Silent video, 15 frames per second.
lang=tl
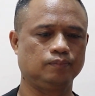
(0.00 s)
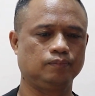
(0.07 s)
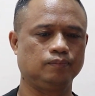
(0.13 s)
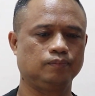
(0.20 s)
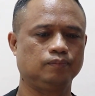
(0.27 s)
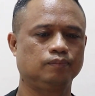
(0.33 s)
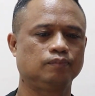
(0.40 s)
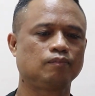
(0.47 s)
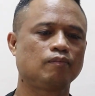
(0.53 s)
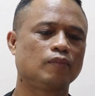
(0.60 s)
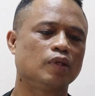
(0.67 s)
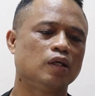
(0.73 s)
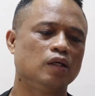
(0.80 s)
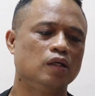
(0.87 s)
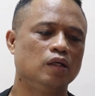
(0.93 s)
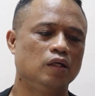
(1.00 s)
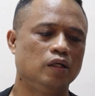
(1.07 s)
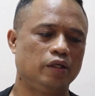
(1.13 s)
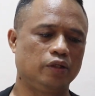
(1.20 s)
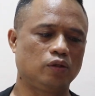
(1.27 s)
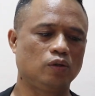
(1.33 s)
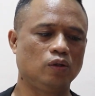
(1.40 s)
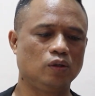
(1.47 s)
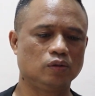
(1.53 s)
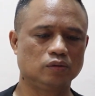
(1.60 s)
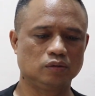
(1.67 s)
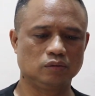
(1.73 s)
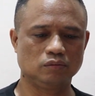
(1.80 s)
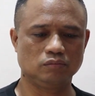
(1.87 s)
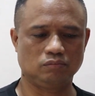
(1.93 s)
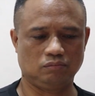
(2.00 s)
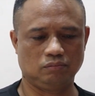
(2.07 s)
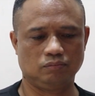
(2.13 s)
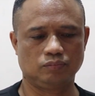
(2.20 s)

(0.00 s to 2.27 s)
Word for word: Ten... Itong